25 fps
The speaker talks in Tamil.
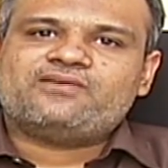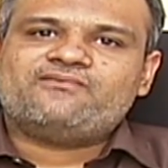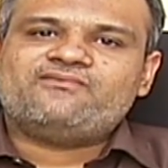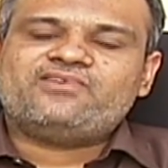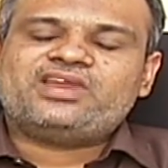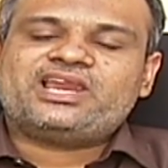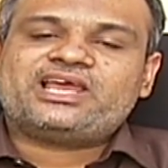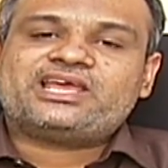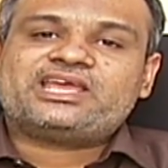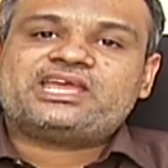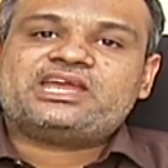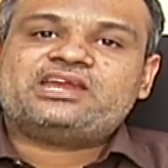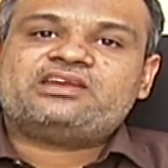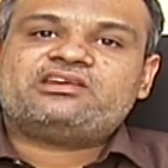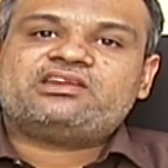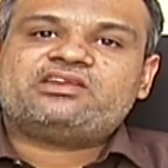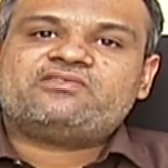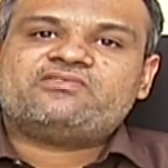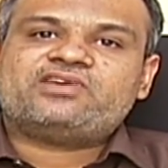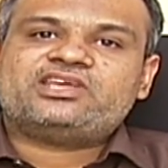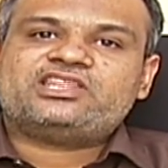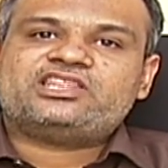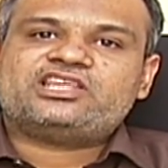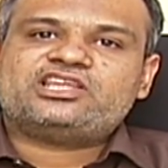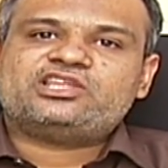விளக்கேற்றி
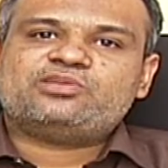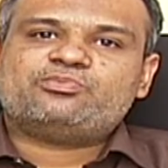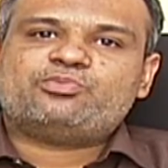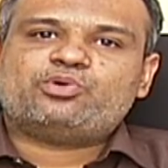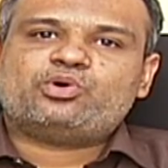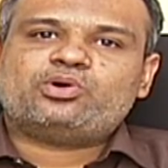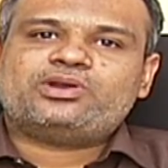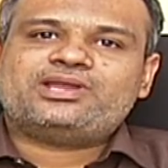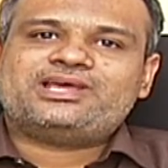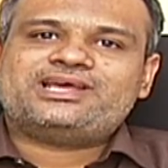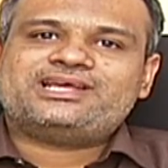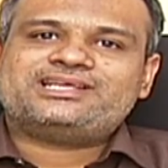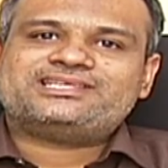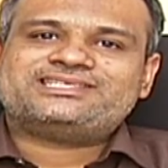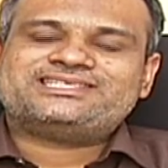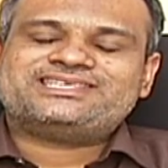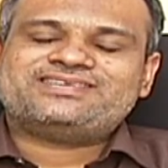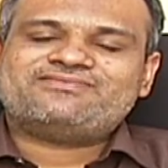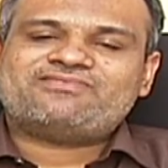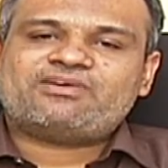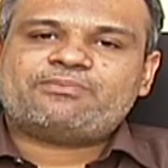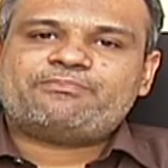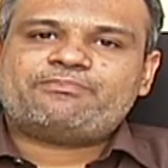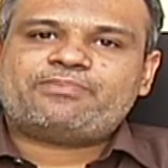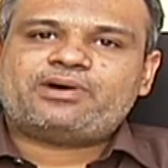வைத்தது போல
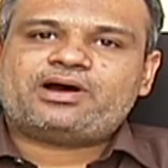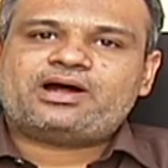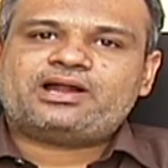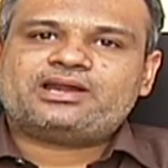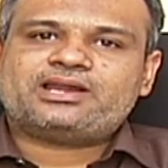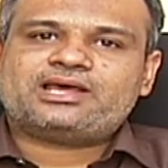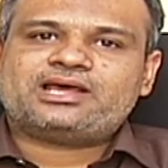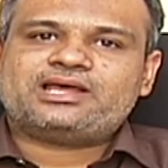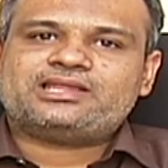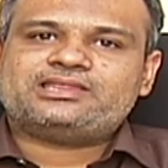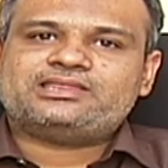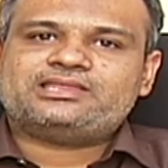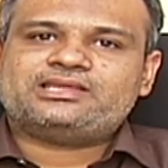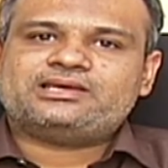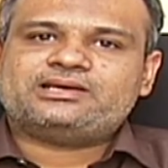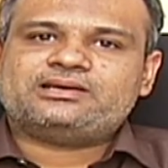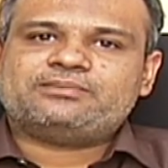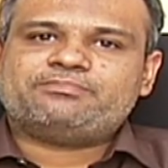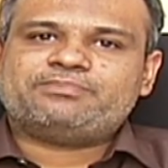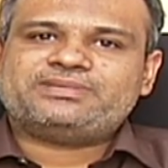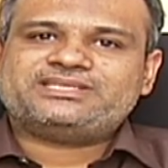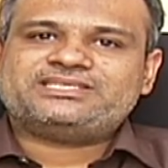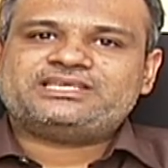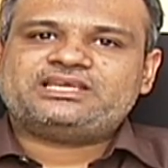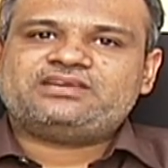சிவப்பான அந்த
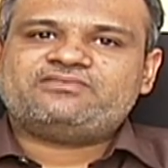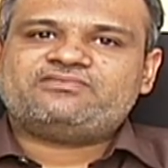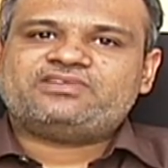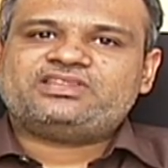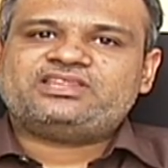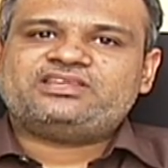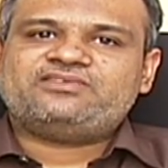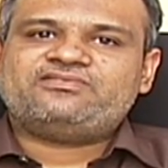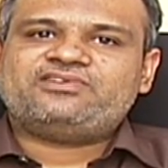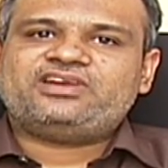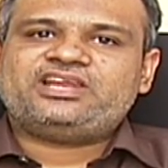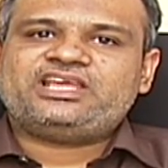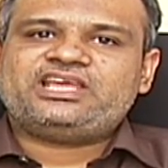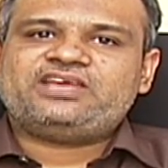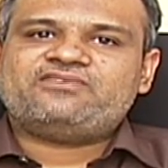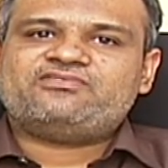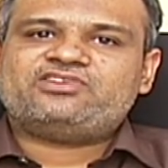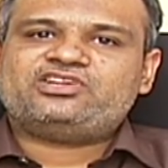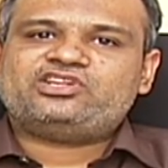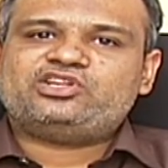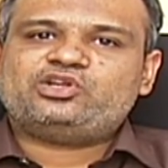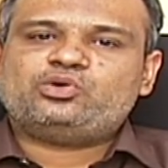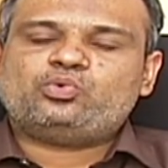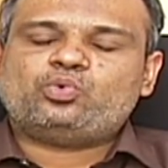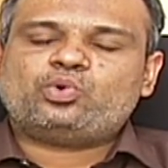பிசின் வந்து வெளியே
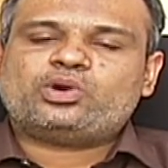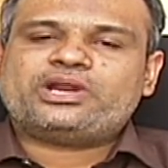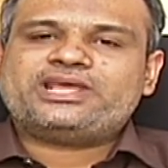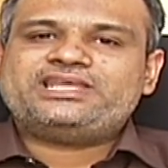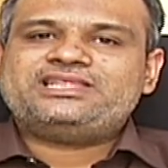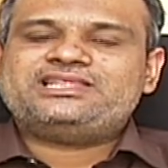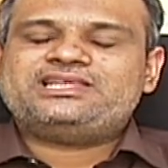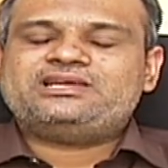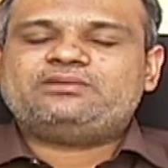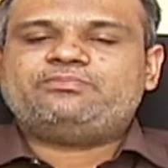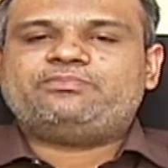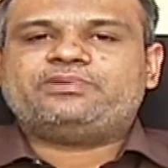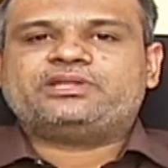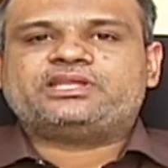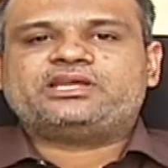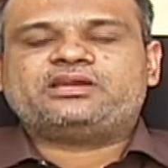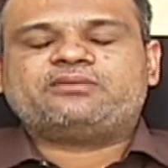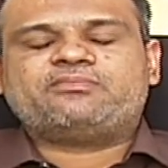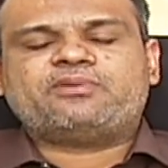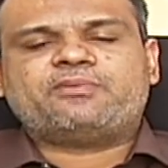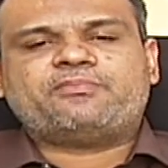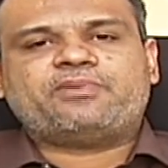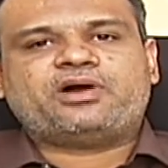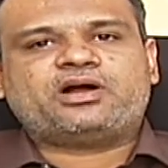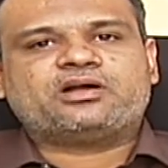வந்து உறைந்திருப்பதை
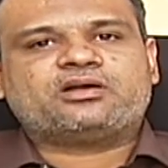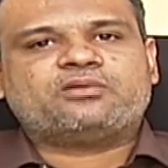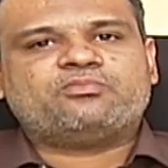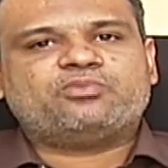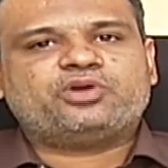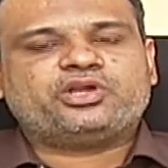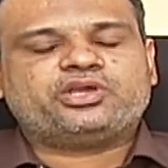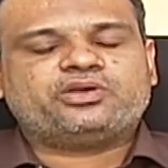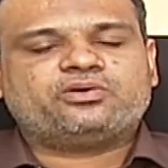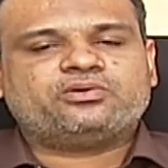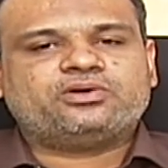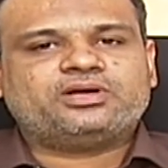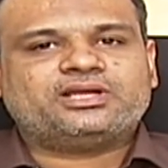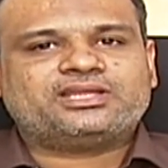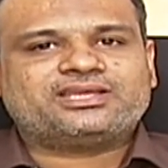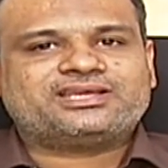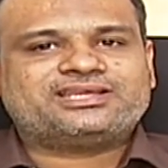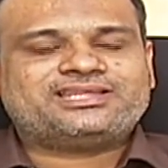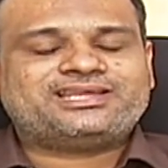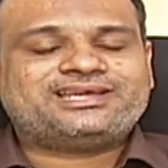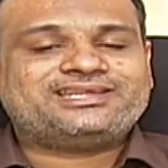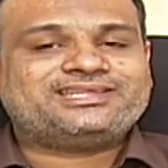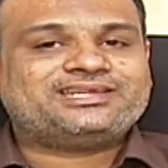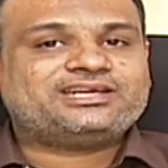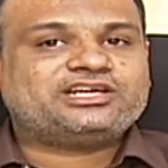நம்ம பார்க்க முடியும் அதுக்கு
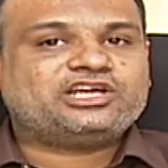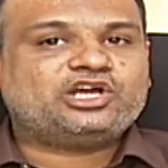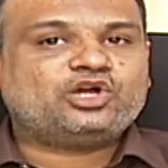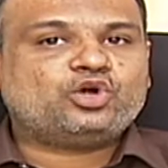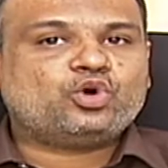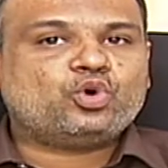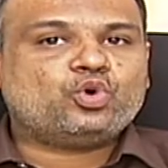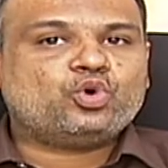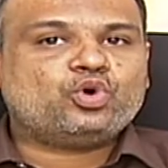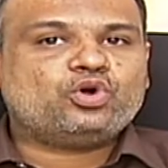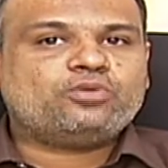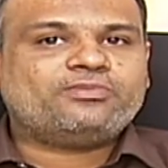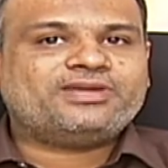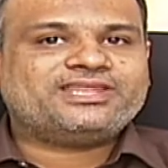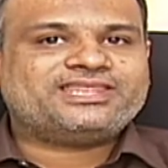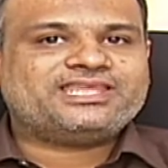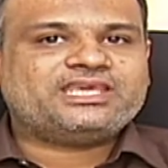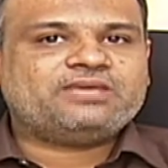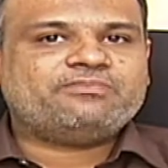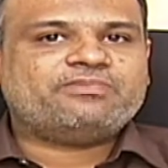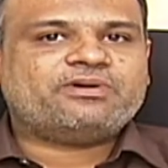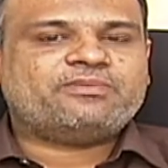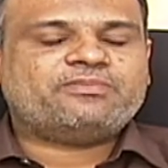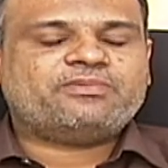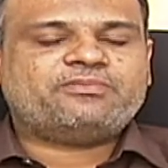தான் அதற்கு குங்கும
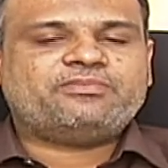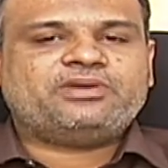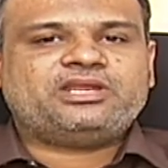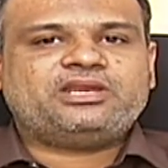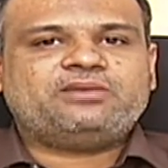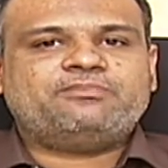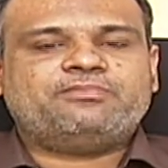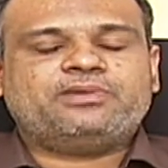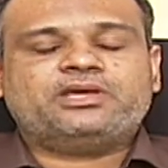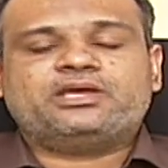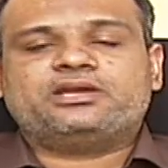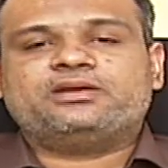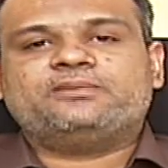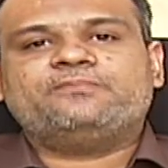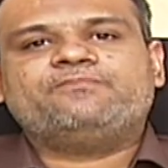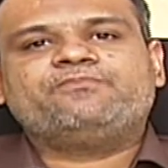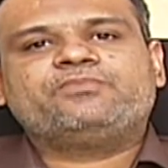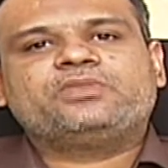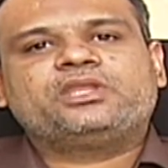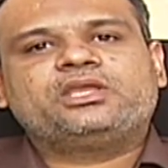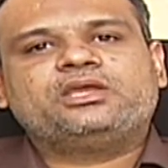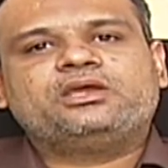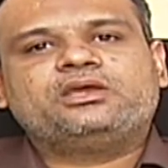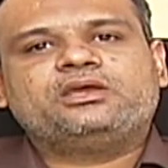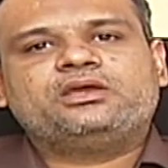தீபம் அப்படின்னு பேர்
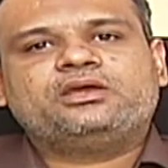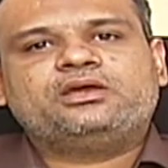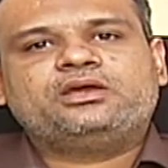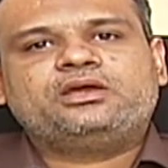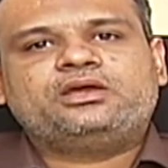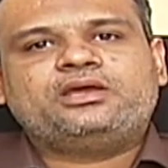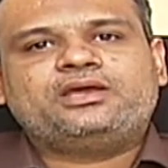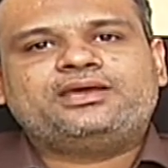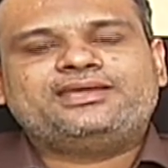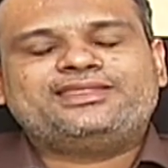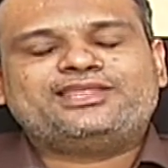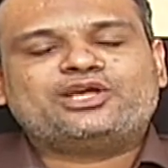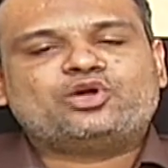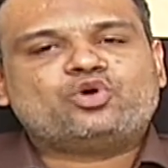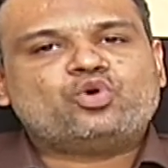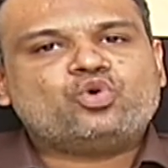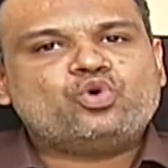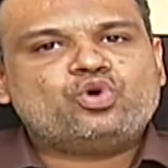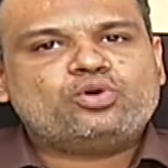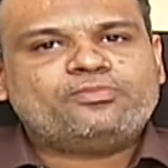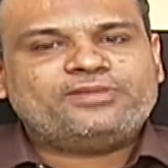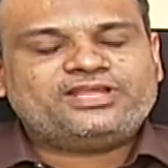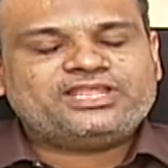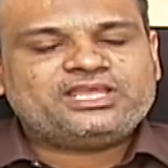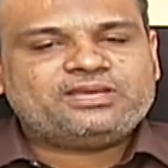இந்த
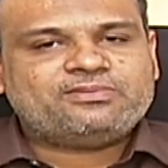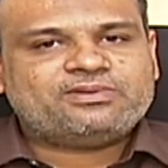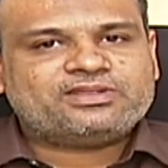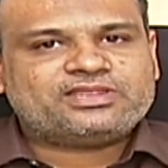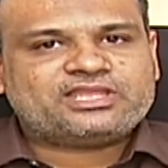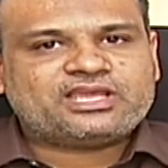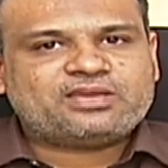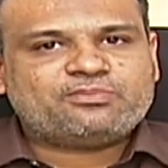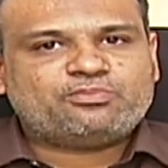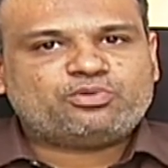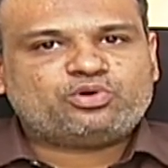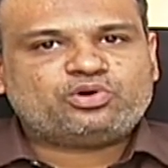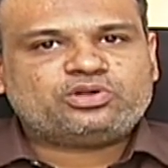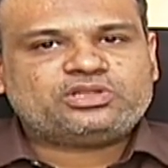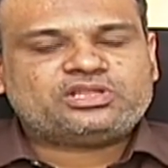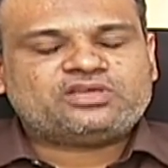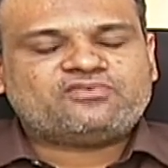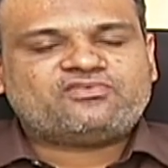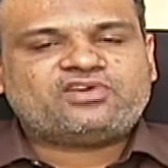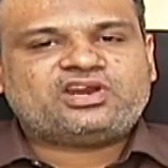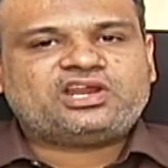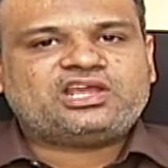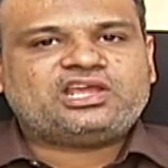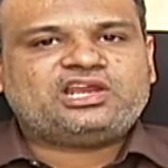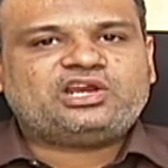குங்கும தீபத்தை பொறுத்த
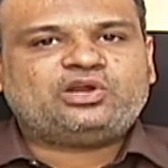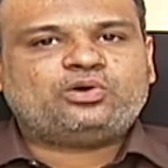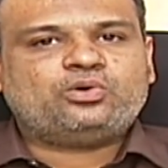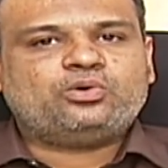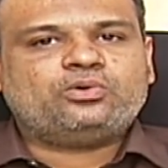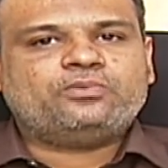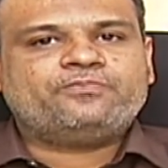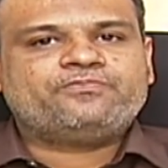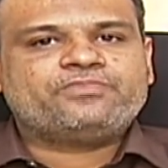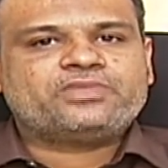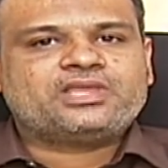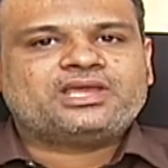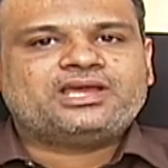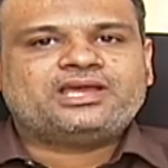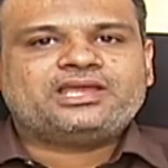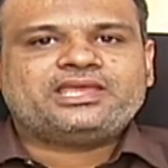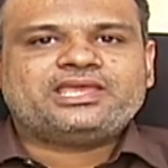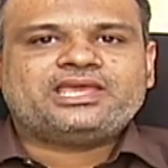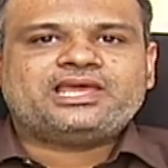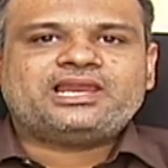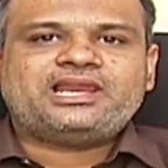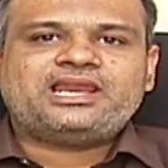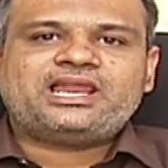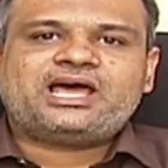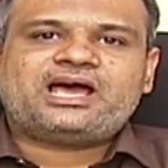வரையிலும்
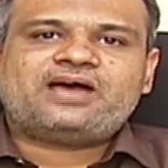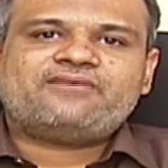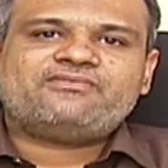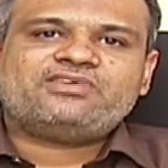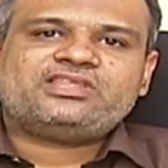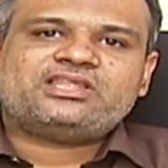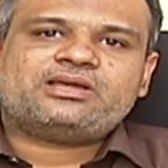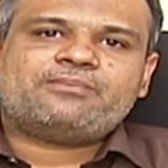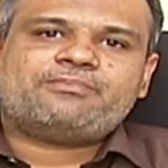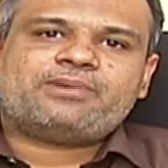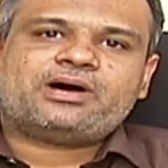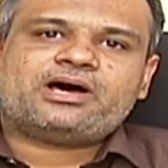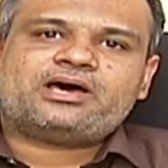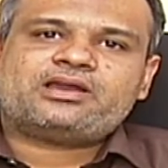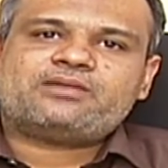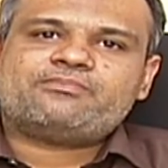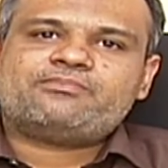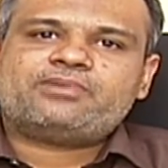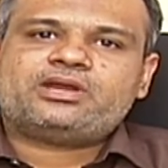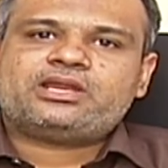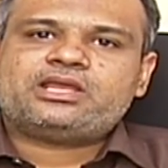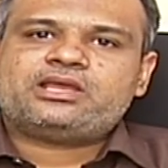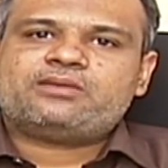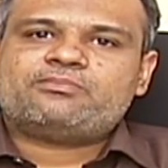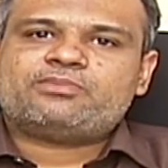எல்லாவித
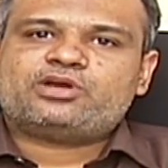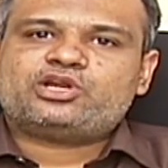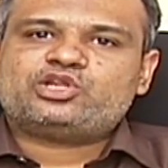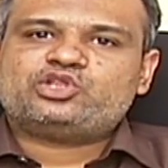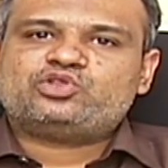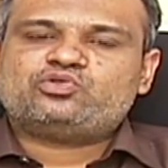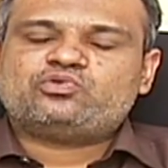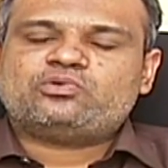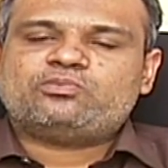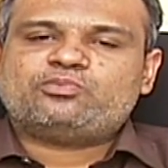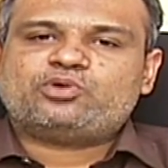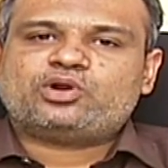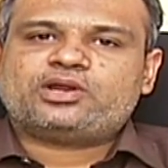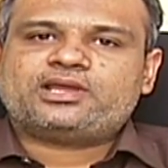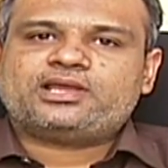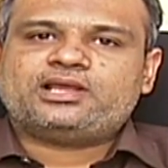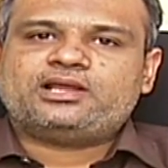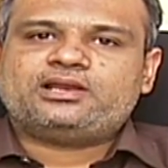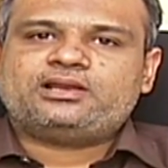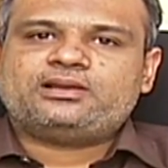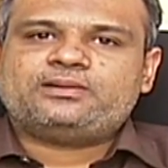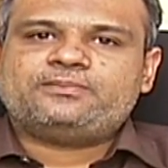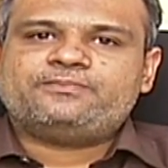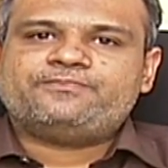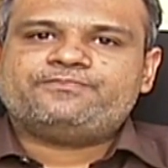பாரம்பரிய மருத்துவ முறைகள்